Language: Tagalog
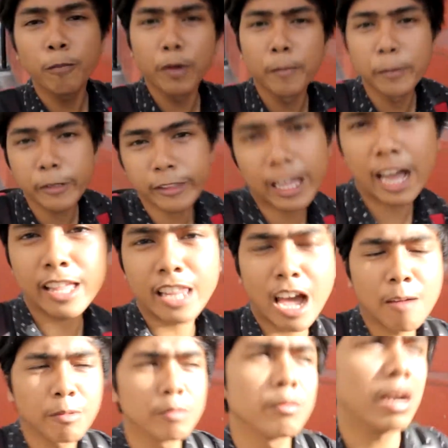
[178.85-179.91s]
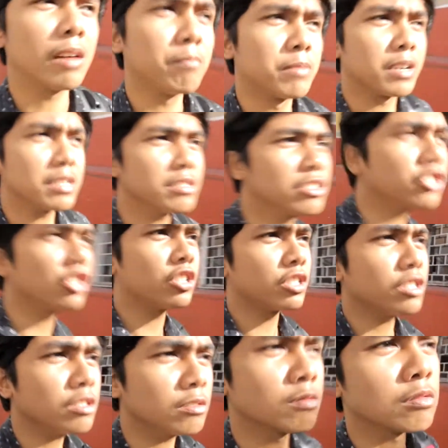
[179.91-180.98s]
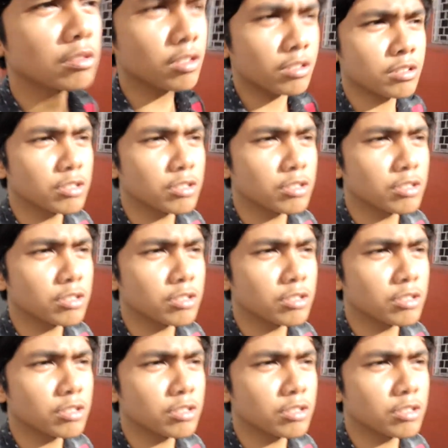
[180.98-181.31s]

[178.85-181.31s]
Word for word: pupuntahan namin mga brad Gigi. Tik na